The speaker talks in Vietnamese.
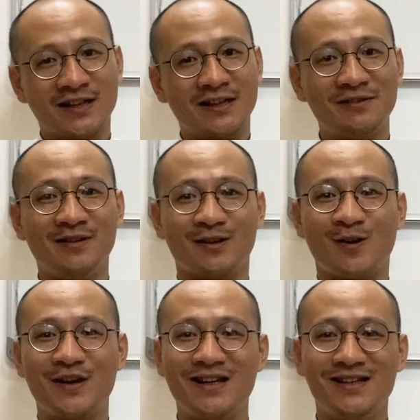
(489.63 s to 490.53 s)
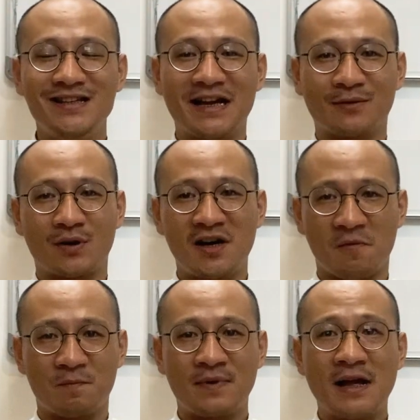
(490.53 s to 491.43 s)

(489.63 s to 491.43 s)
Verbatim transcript: người ta thường nói đến nhà toán học